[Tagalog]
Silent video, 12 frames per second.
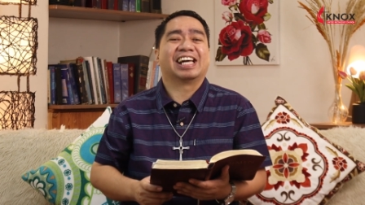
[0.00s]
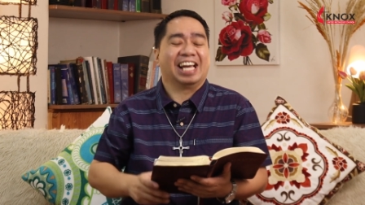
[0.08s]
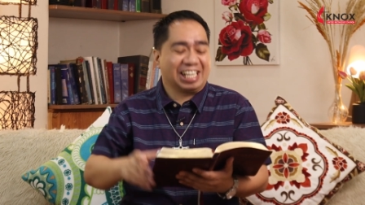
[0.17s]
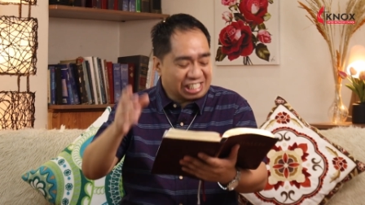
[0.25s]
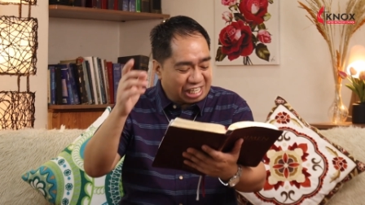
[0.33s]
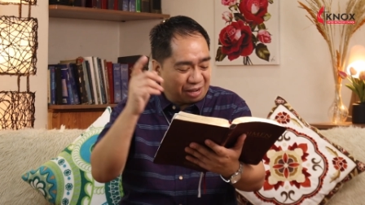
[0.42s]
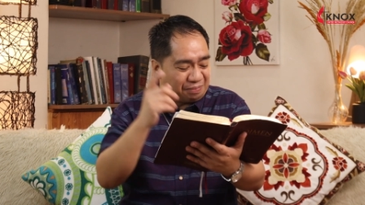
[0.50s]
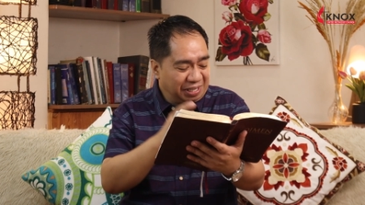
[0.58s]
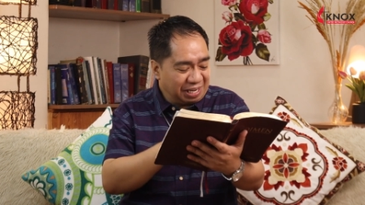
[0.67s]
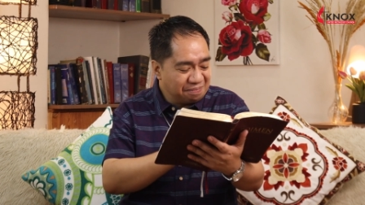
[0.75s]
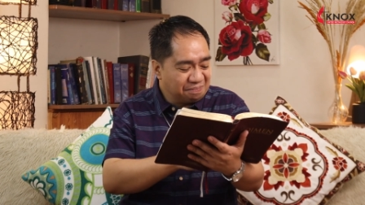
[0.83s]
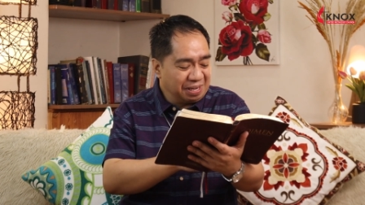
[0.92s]
Kaya ang
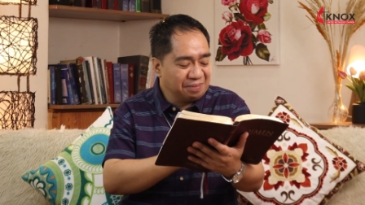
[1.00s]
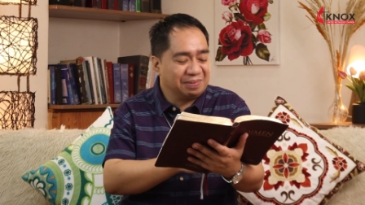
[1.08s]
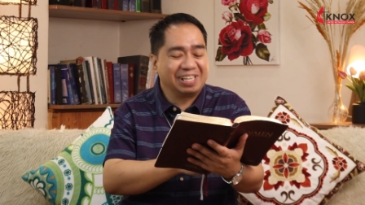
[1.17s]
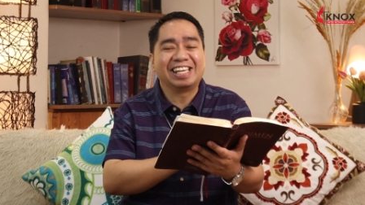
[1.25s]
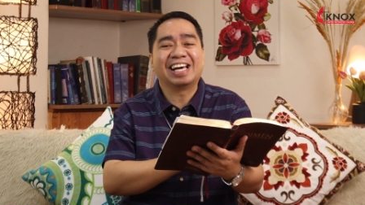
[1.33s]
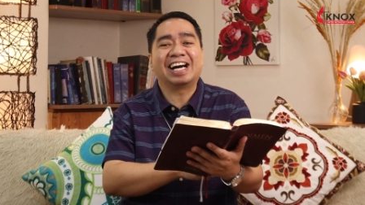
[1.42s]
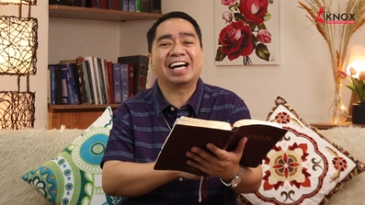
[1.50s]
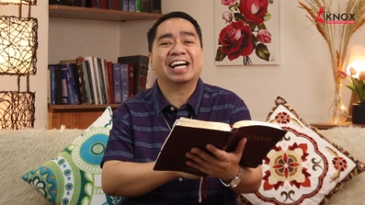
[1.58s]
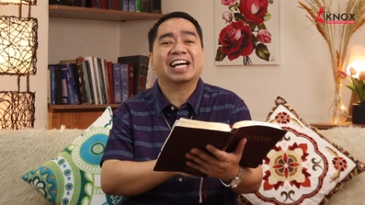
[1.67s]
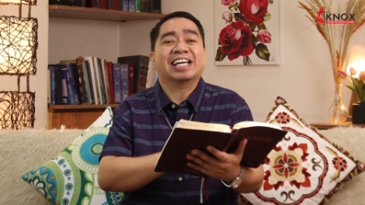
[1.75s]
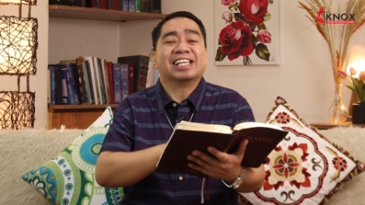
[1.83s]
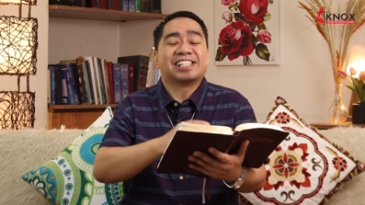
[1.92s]
sabi ng Biblia,
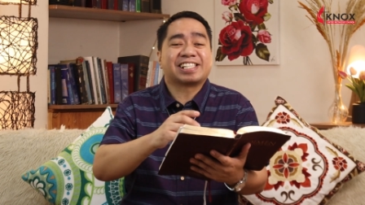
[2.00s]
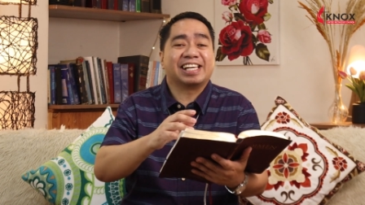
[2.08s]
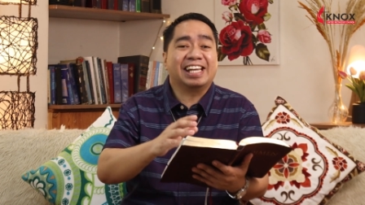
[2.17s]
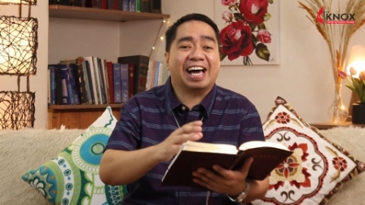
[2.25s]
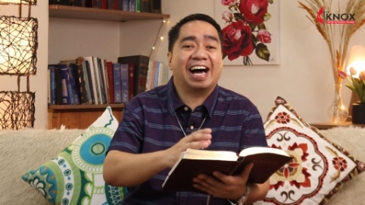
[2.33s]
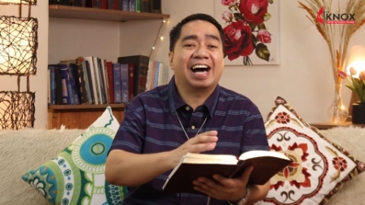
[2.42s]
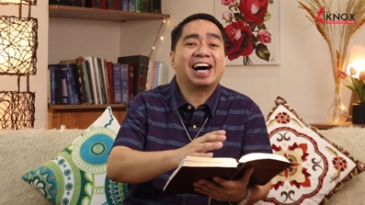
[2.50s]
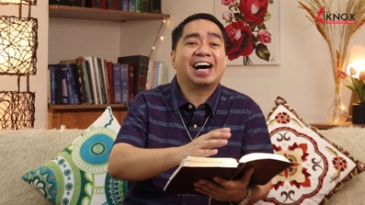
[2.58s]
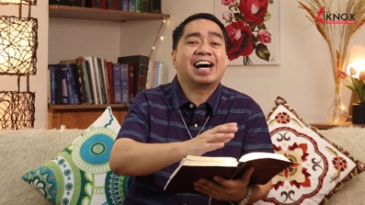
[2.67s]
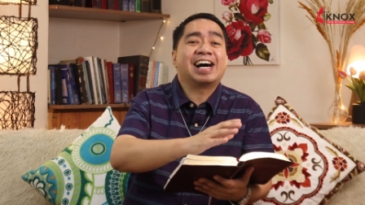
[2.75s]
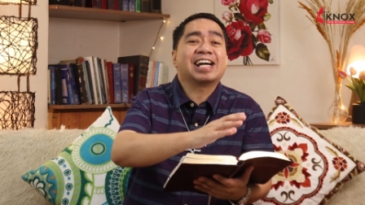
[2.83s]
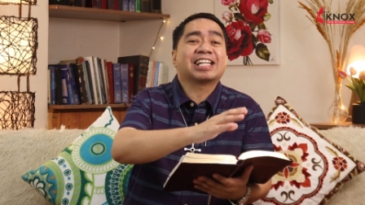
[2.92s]
sa
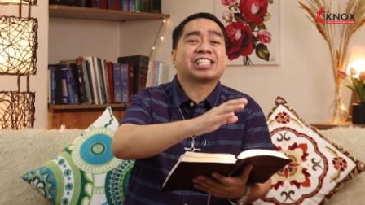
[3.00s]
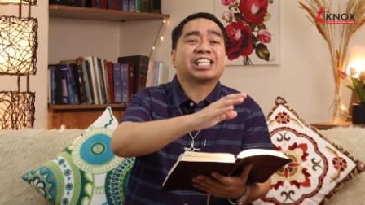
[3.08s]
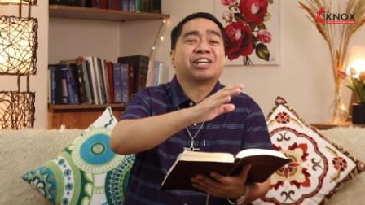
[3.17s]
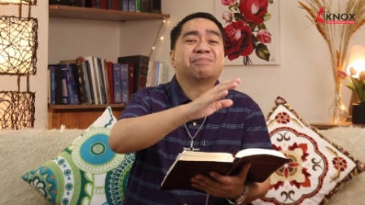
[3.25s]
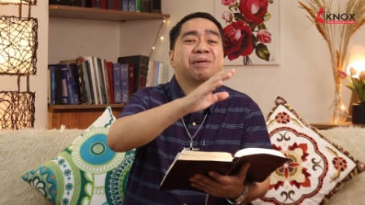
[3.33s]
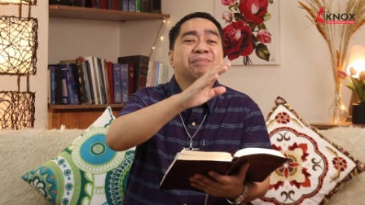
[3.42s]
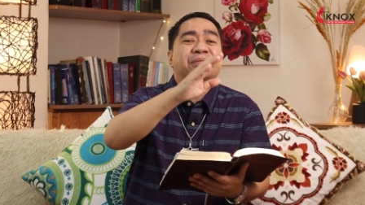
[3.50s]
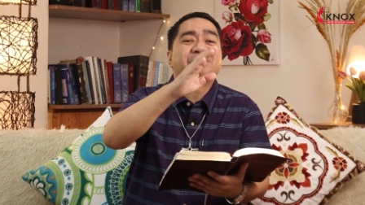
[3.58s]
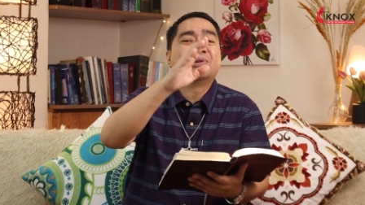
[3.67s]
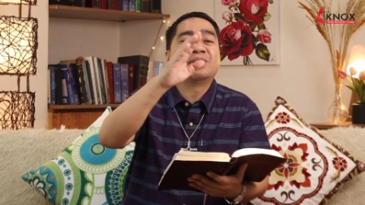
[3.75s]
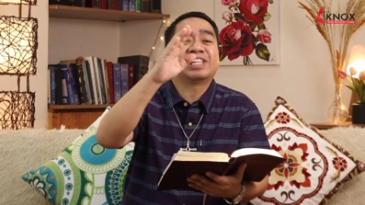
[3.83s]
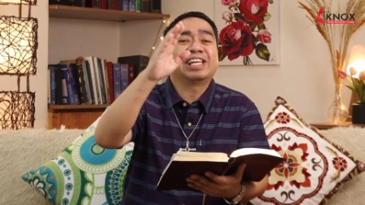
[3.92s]
lahat ng
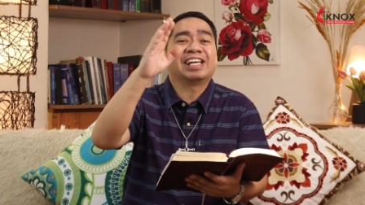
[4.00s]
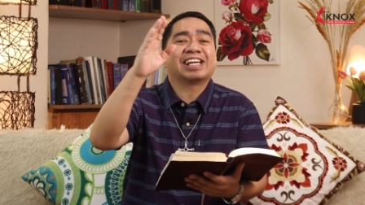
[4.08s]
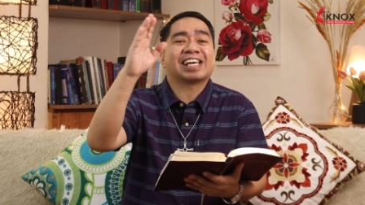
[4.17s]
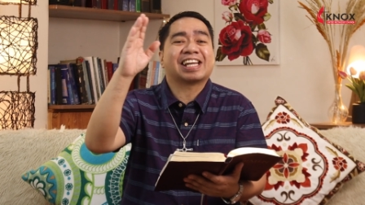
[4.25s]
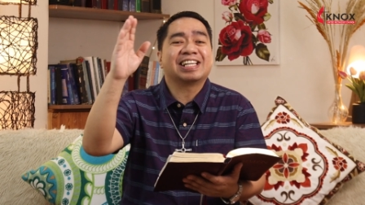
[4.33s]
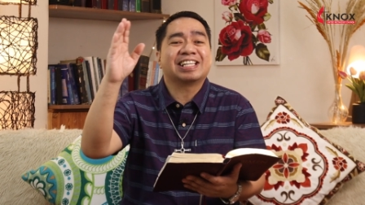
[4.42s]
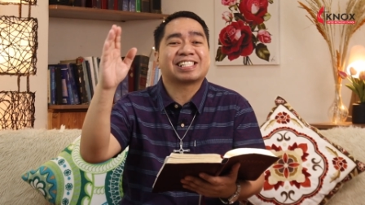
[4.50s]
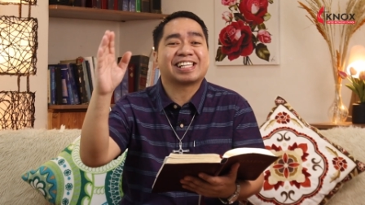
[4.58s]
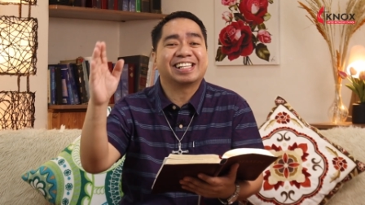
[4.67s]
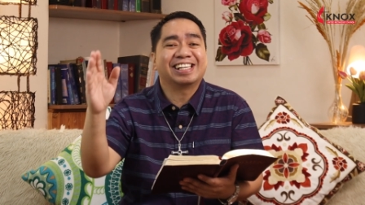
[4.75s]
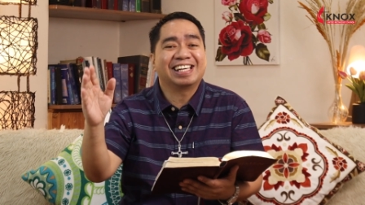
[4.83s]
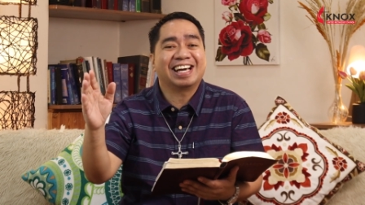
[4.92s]
mabubuting
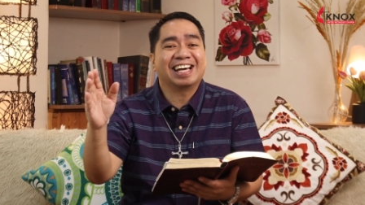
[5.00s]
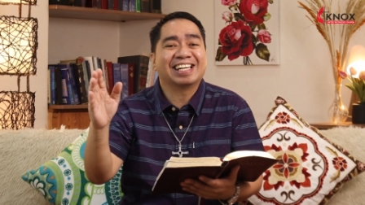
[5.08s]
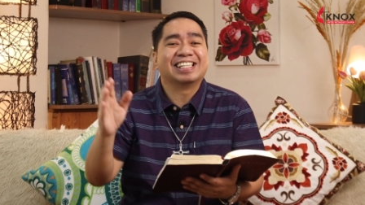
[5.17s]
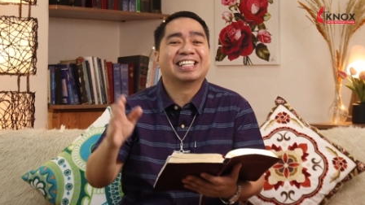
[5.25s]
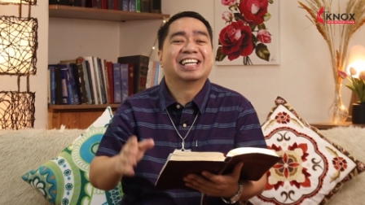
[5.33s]
karanasan na yan,